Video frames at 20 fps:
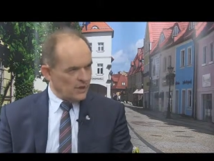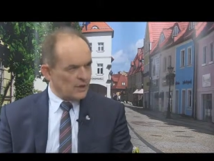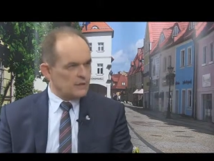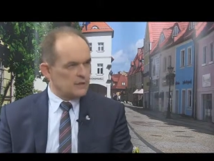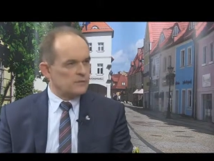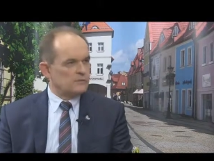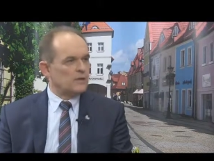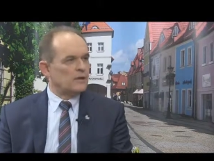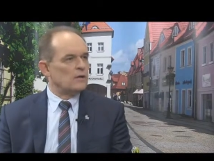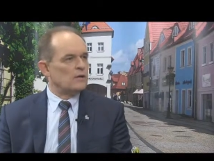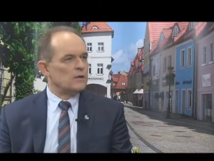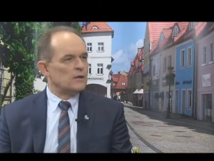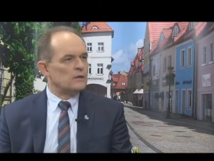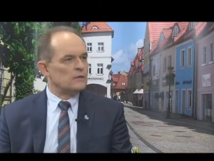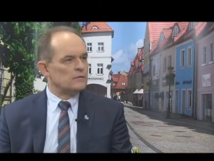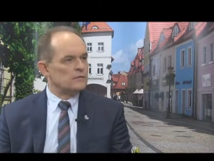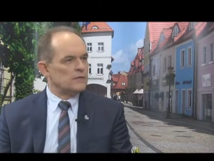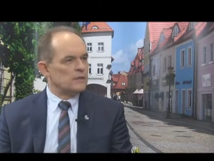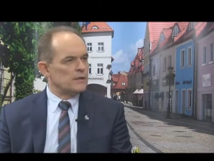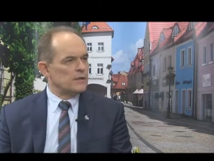aktywa
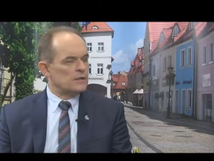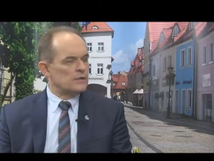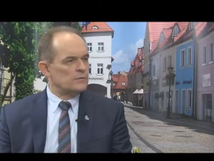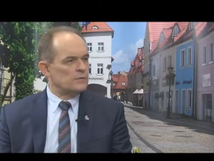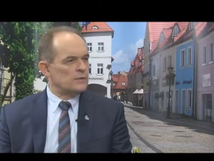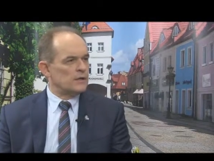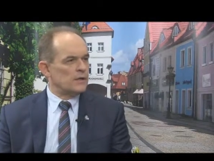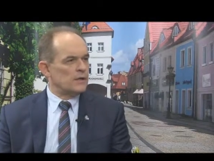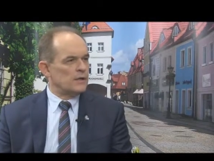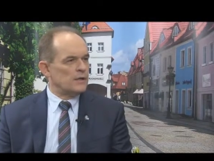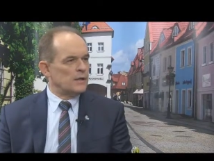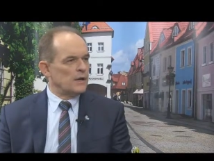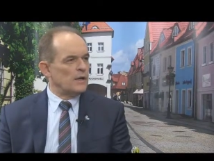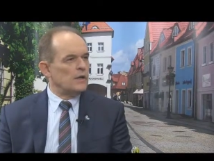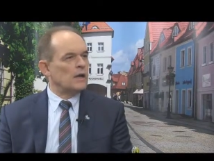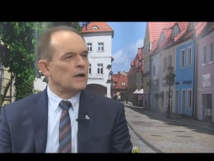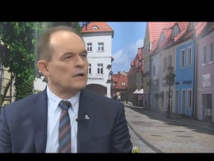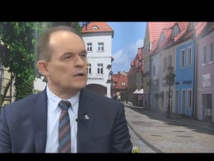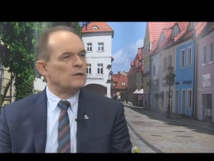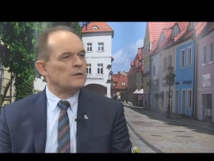Holendrów na naszym terenie,
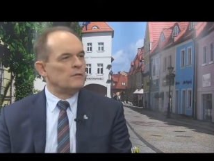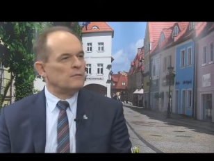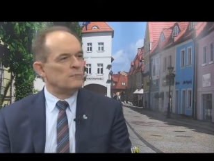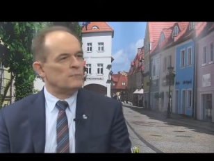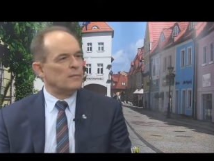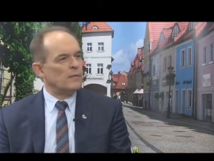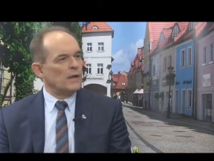jak i,